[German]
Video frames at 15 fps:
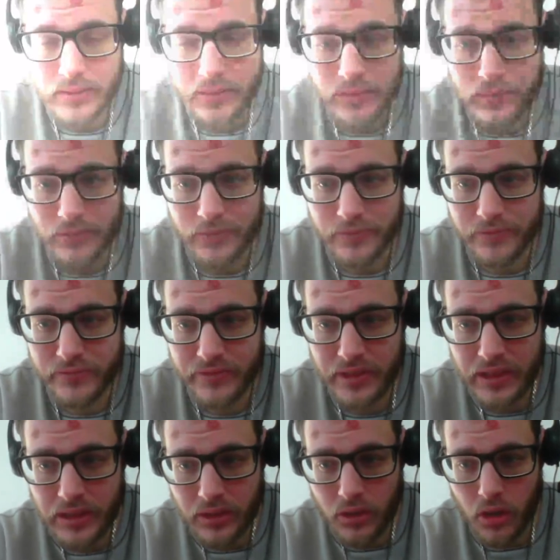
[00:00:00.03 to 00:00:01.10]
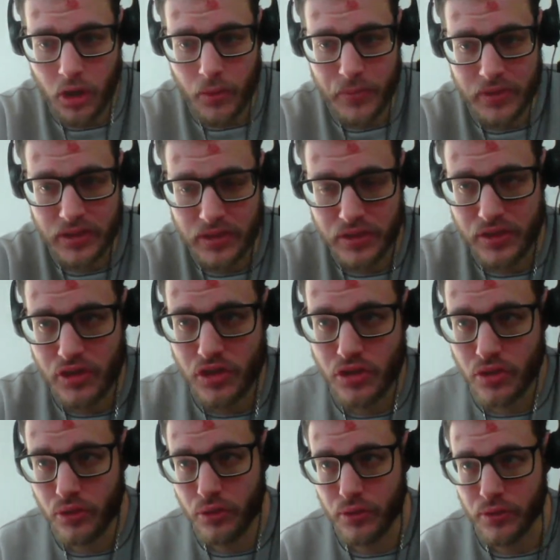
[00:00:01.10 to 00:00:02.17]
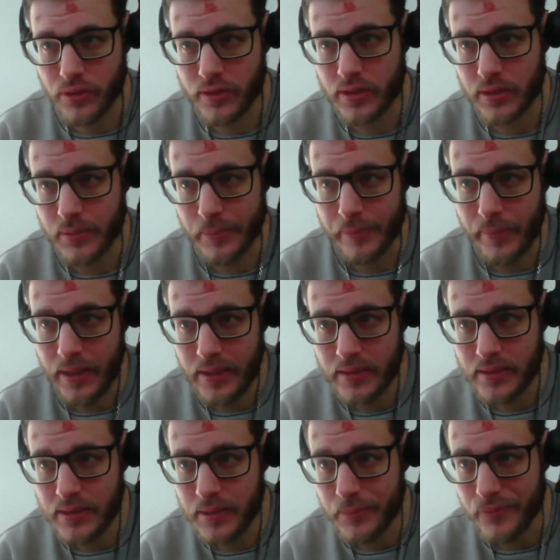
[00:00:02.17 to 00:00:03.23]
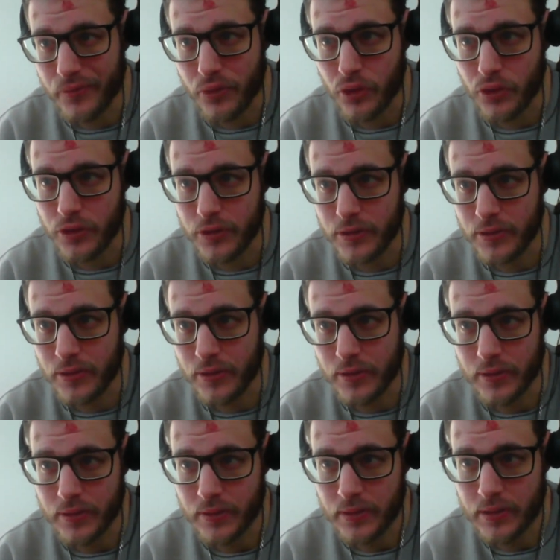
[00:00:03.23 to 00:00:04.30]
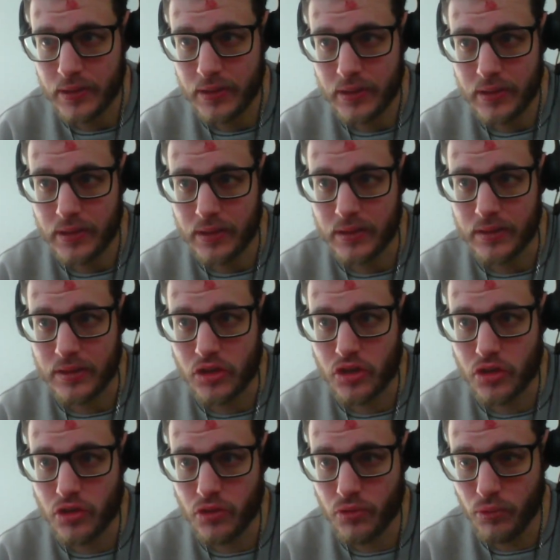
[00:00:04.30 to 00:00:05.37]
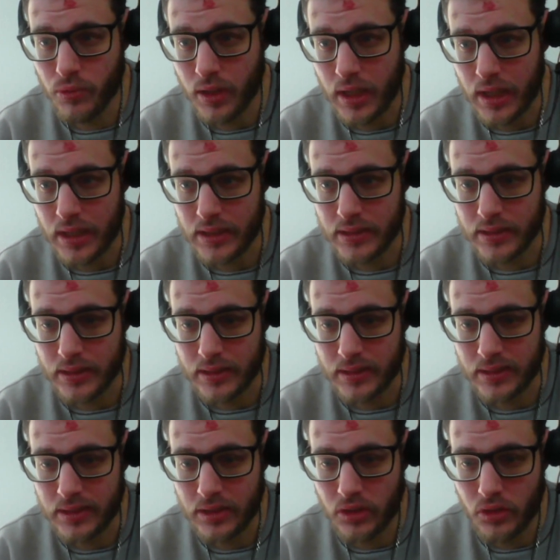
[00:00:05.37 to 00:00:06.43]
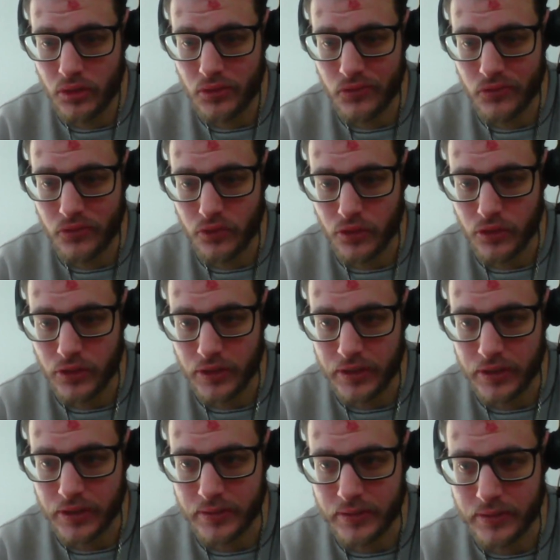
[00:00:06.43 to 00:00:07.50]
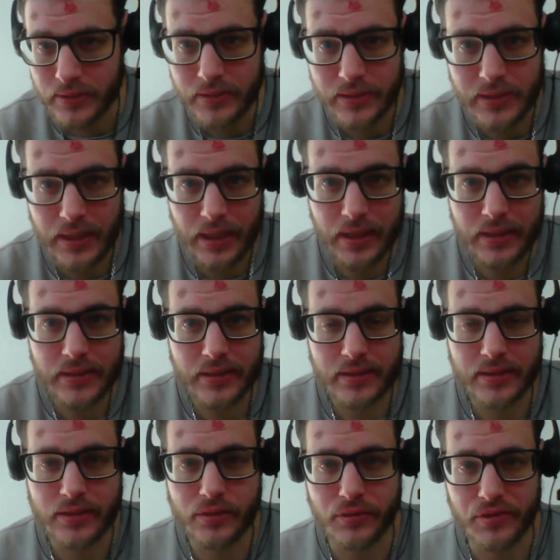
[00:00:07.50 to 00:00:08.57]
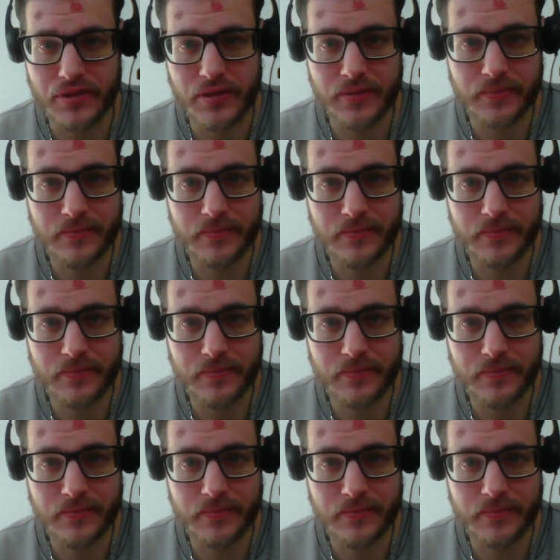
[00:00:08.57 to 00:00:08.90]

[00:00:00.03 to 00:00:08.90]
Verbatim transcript: Willkommen zurück, meine lieben Freunde, zu einer neuen Folge der ADA-Analyse.